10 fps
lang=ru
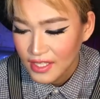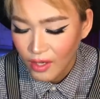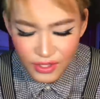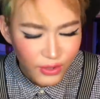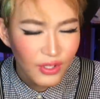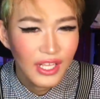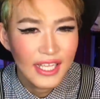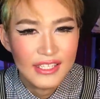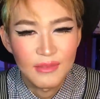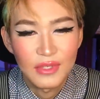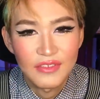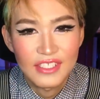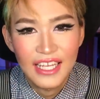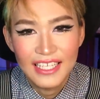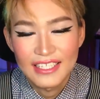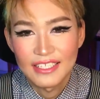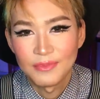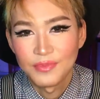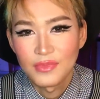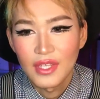А он такой классный был,
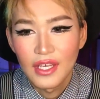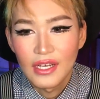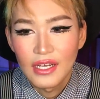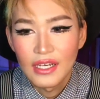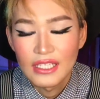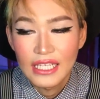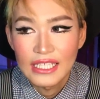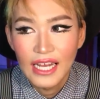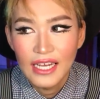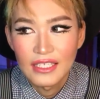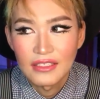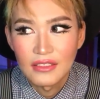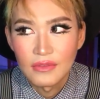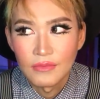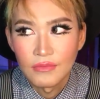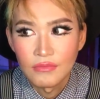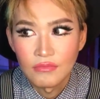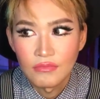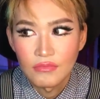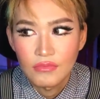знаете. Тогда
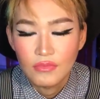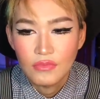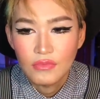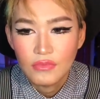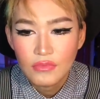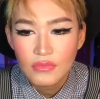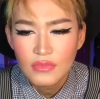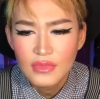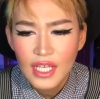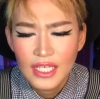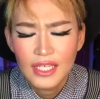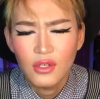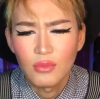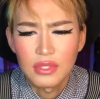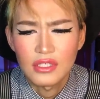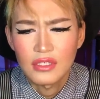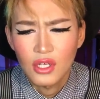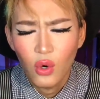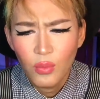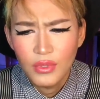я такой был
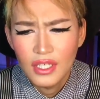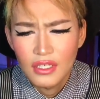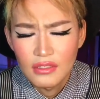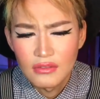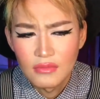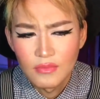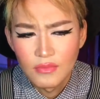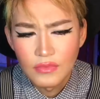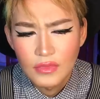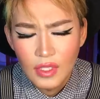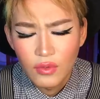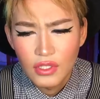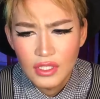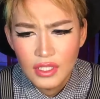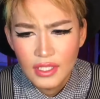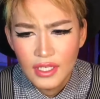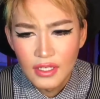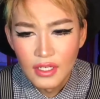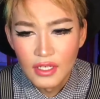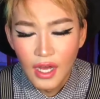скромный,
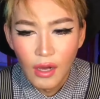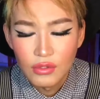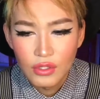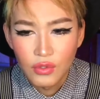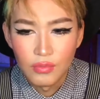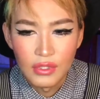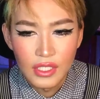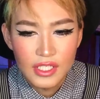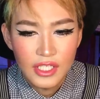довольно-таки, а он такой был